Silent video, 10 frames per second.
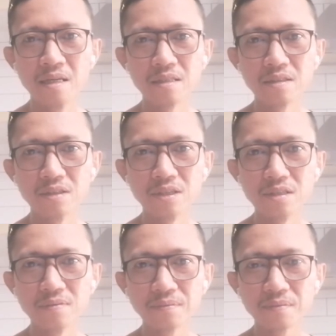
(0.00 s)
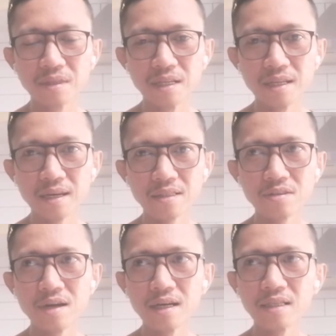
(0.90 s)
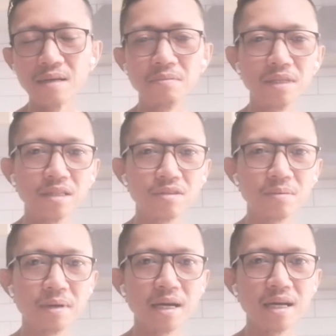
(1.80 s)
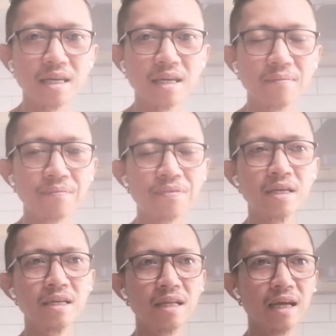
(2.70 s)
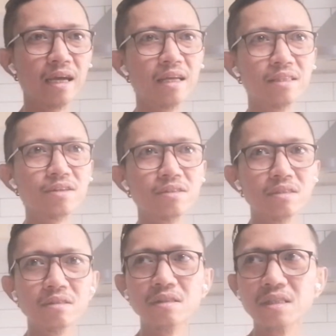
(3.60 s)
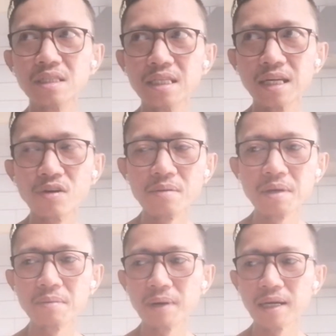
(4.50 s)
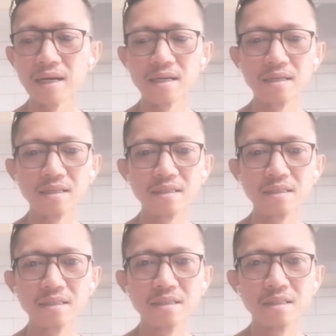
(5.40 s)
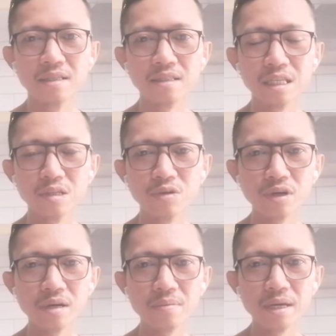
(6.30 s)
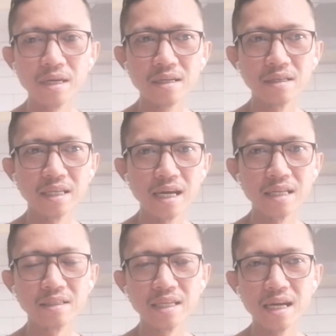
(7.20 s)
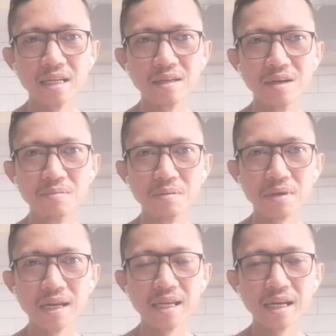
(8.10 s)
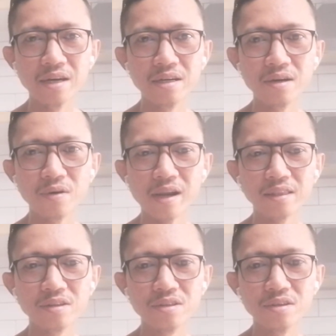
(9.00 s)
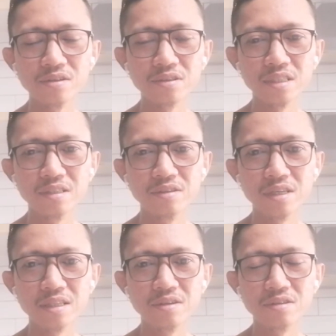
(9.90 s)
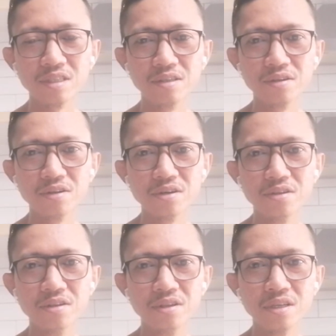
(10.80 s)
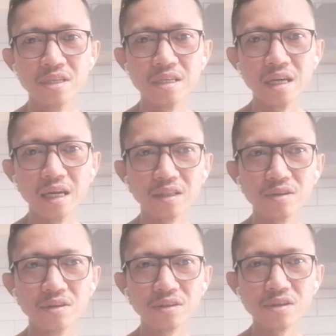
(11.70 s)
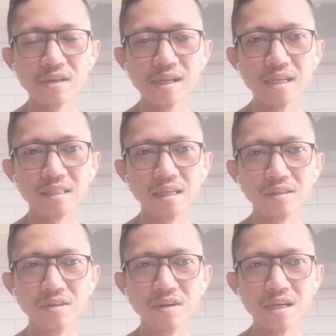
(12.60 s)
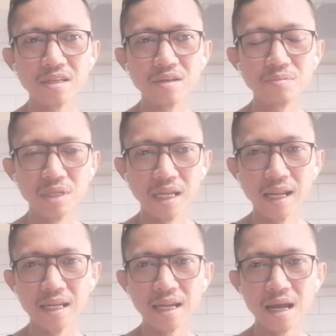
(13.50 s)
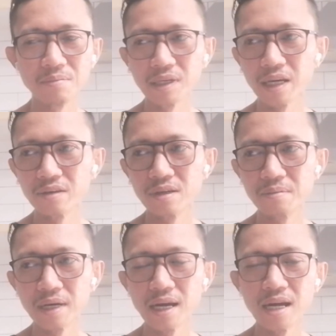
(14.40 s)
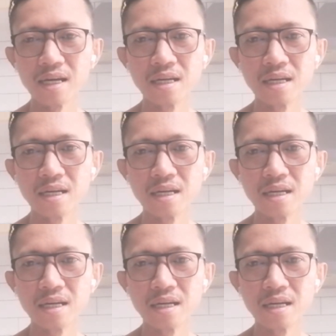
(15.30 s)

So, yun. Dinerecho na agad kami dito sa bahay. And yun, inano kami, parang tinur kami. Yan, yan. O, mamili kayo ng kwarto niyo kung sino dito, sino doon ito yung toilet, ito yung ano, binila na namin kayo ng mga